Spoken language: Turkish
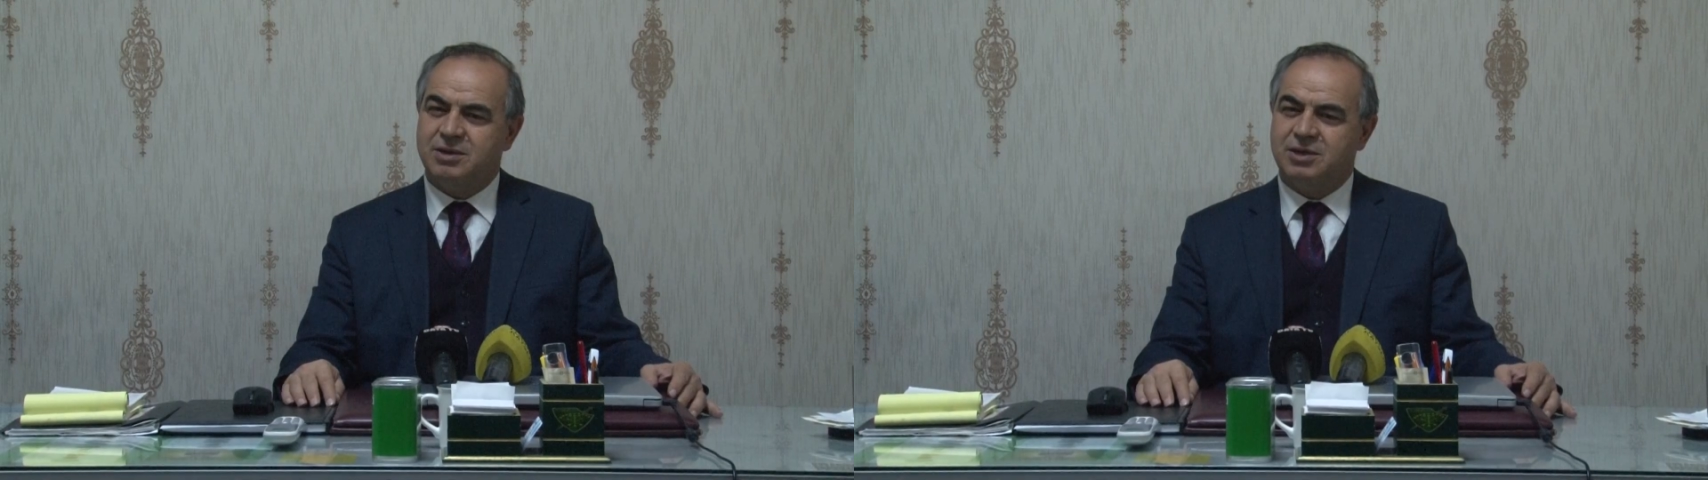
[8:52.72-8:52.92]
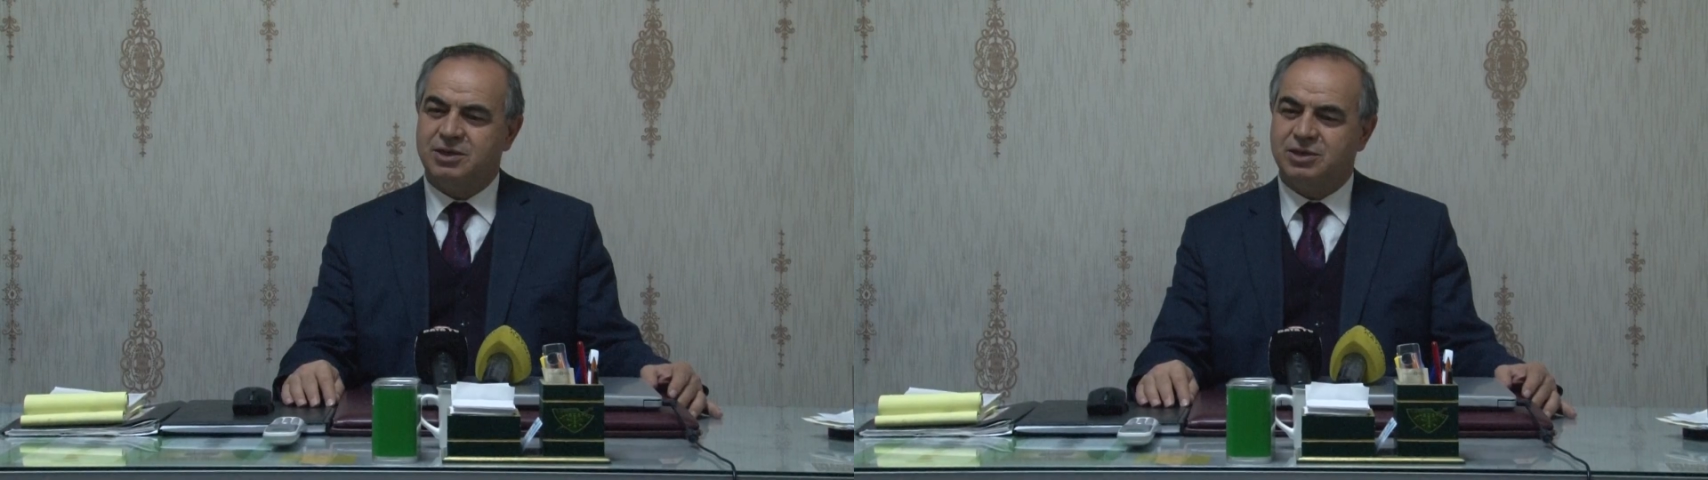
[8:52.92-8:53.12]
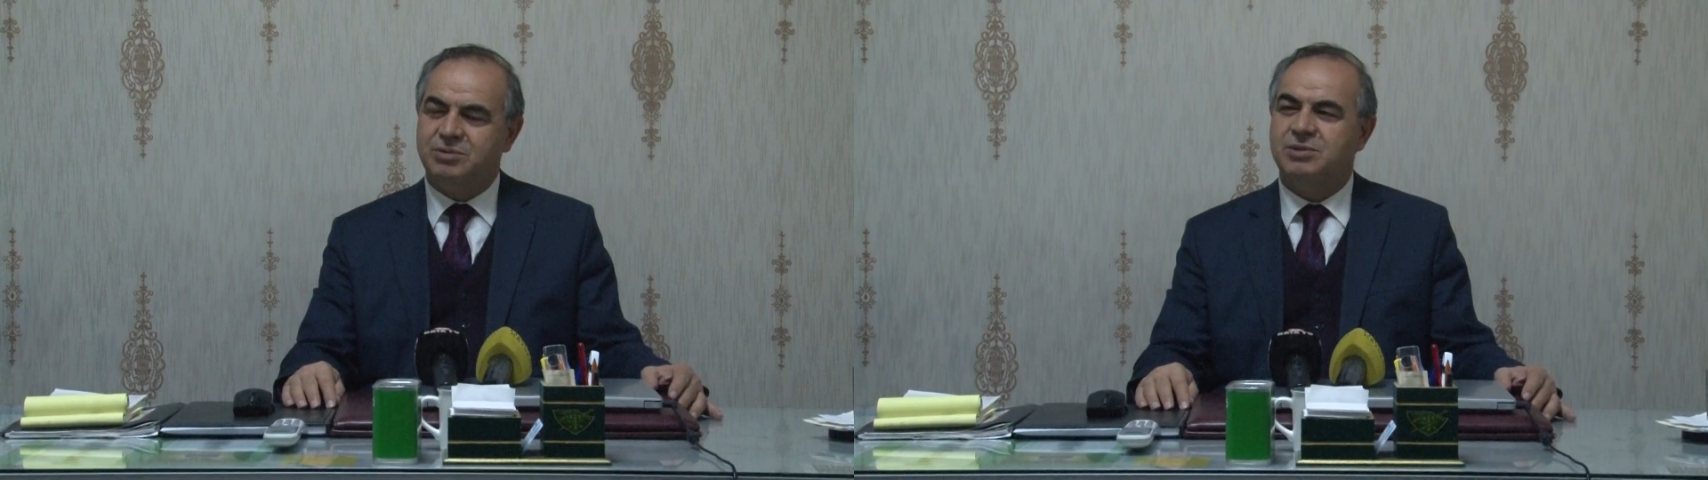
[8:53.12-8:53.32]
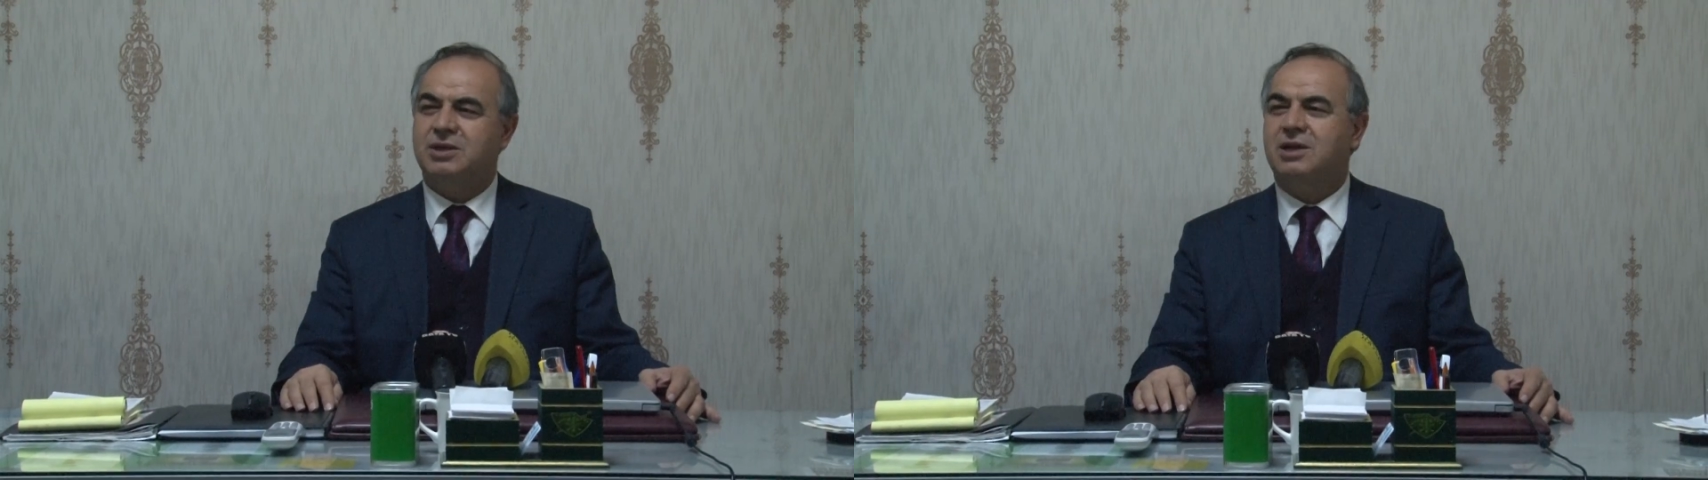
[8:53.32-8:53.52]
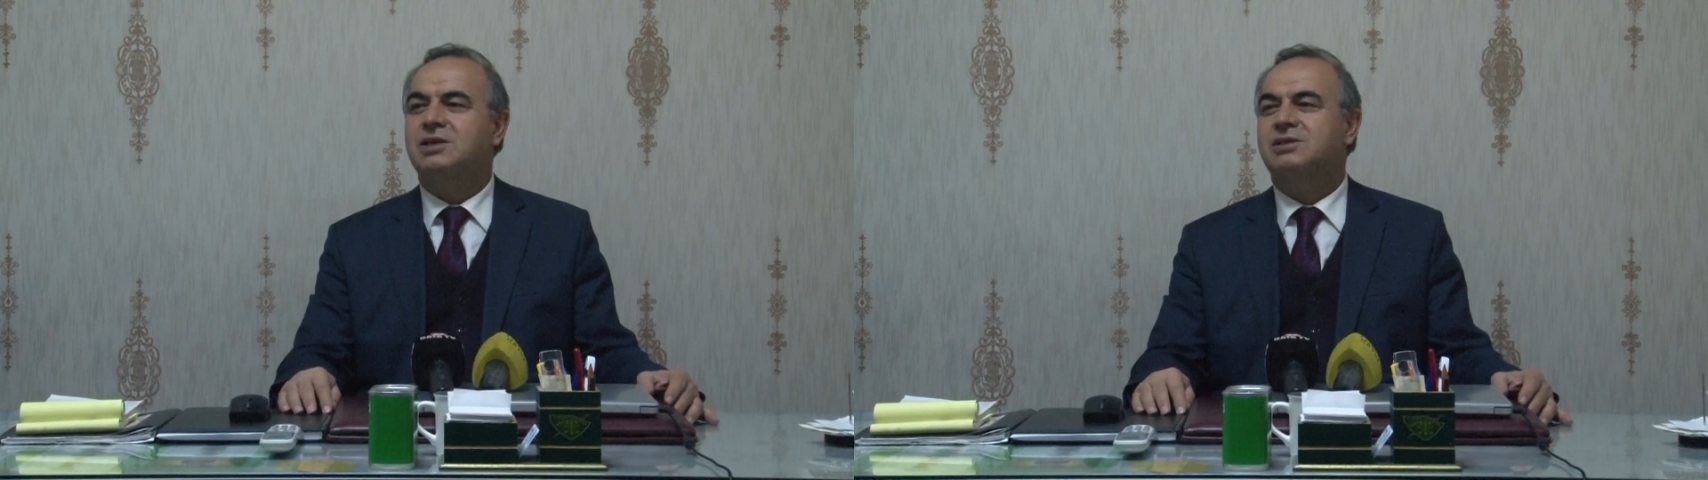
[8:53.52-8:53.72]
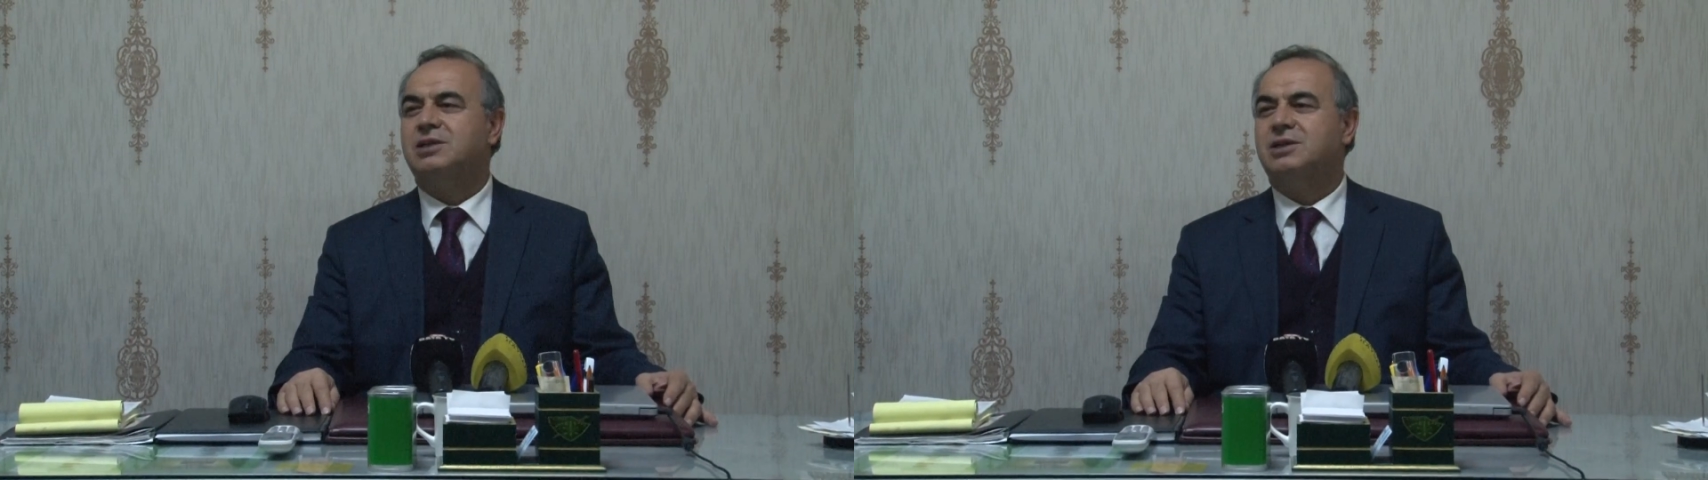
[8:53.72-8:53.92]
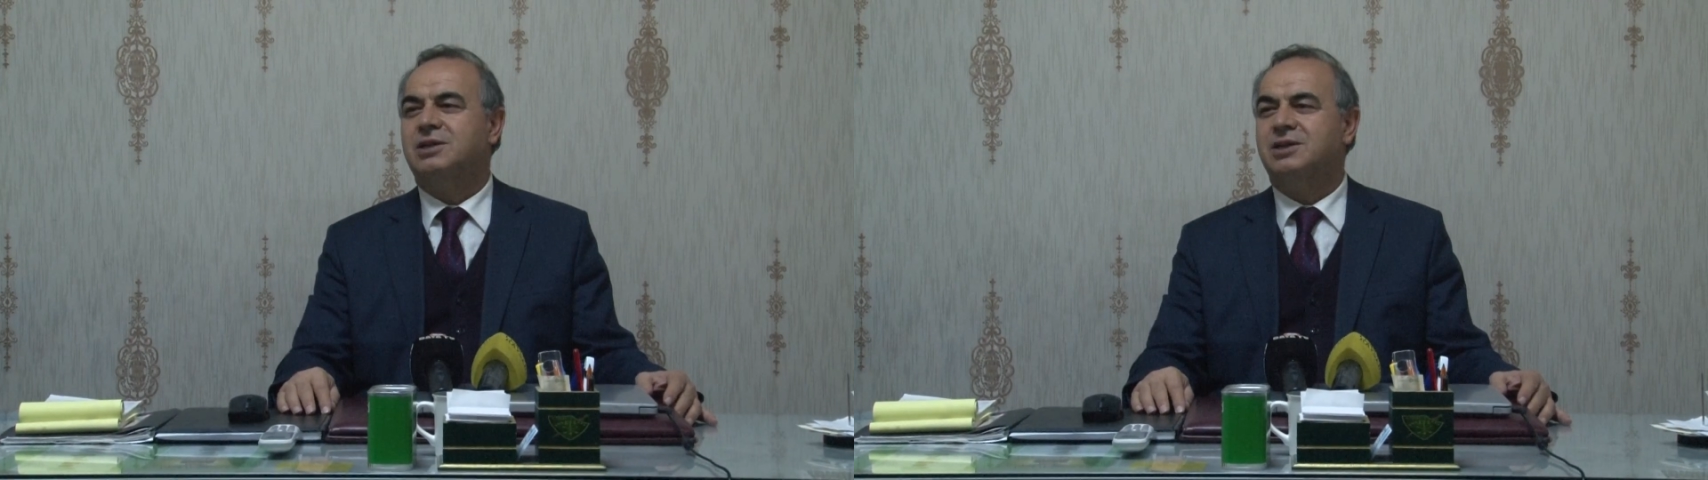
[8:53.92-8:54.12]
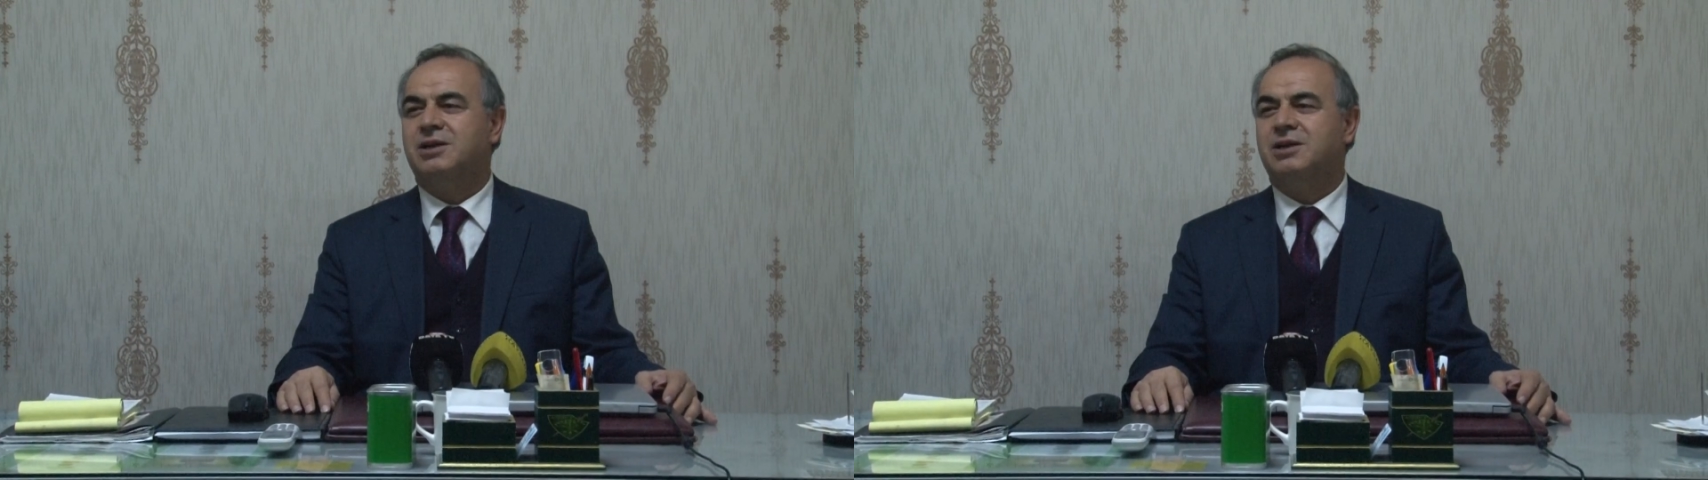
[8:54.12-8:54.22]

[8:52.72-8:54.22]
Ee, şimdiden hazırlıklarını